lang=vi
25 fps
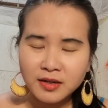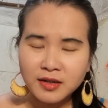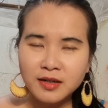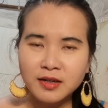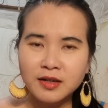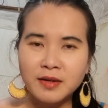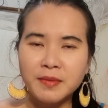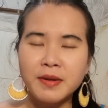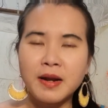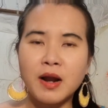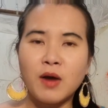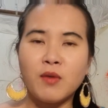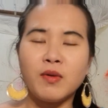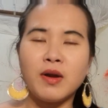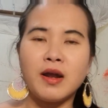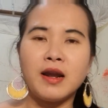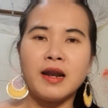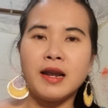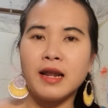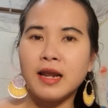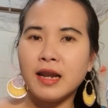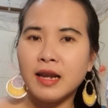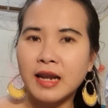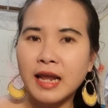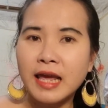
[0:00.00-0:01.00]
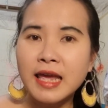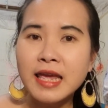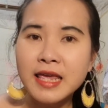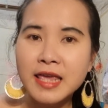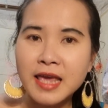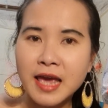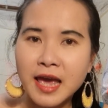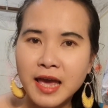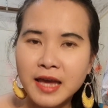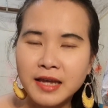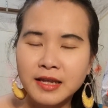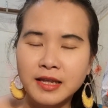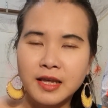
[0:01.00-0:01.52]
nó bắt đầu là lấy
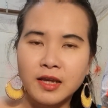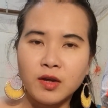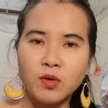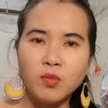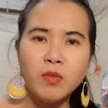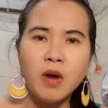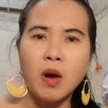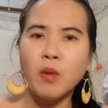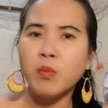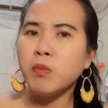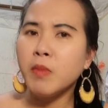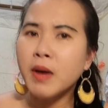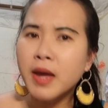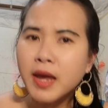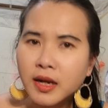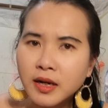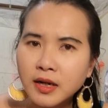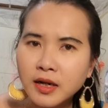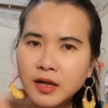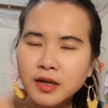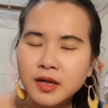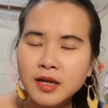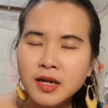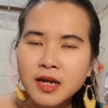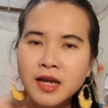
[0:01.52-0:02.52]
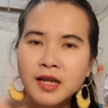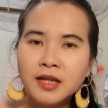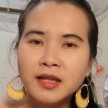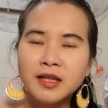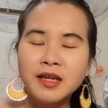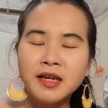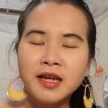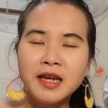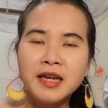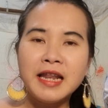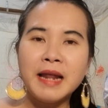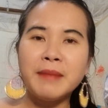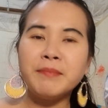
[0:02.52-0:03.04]
về thì cũng không biết nữa tới
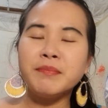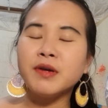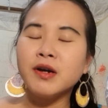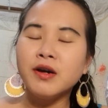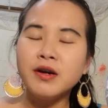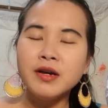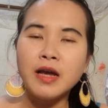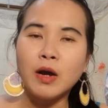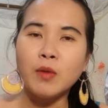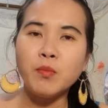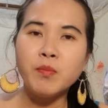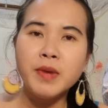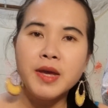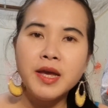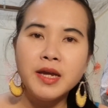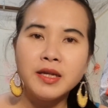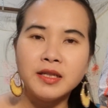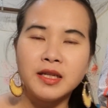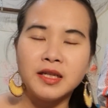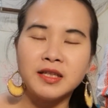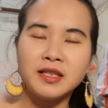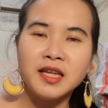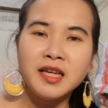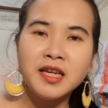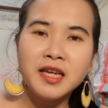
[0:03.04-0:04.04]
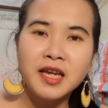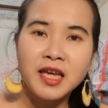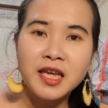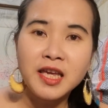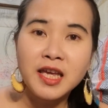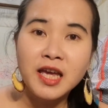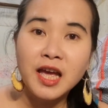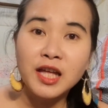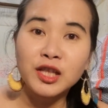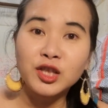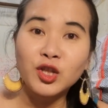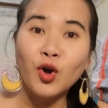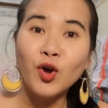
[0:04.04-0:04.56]
khi đám cưới không biết thì tới khi
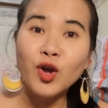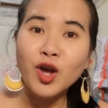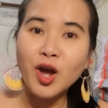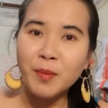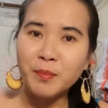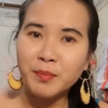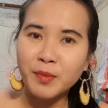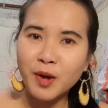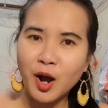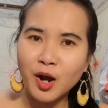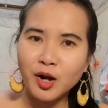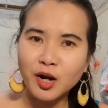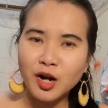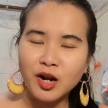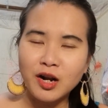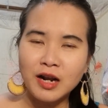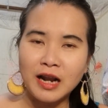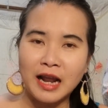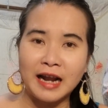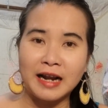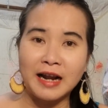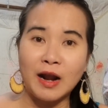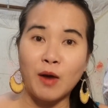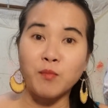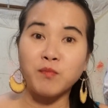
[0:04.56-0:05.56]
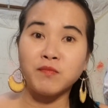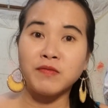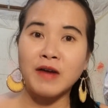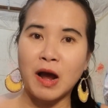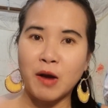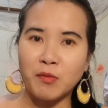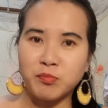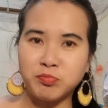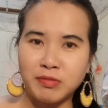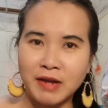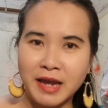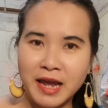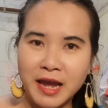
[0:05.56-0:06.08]
à, tối hôm đó đó là động
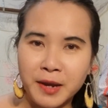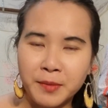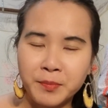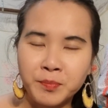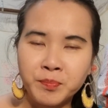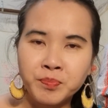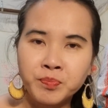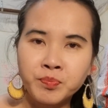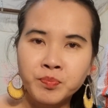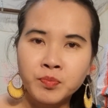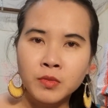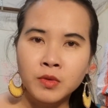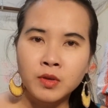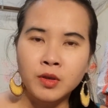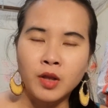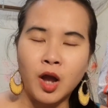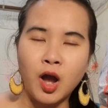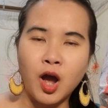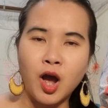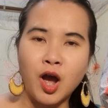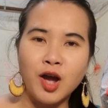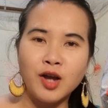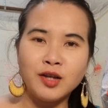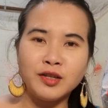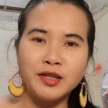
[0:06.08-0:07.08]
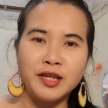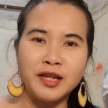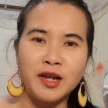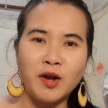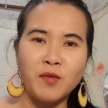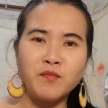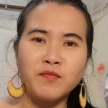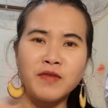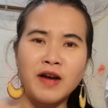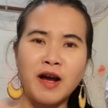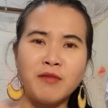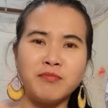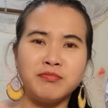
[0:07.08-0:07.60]
phòng ha đó thì động
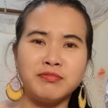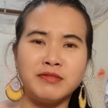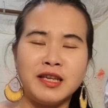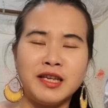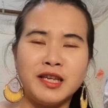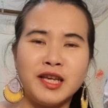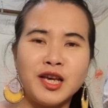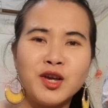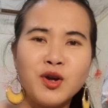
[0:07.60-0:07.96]
phòng thì cái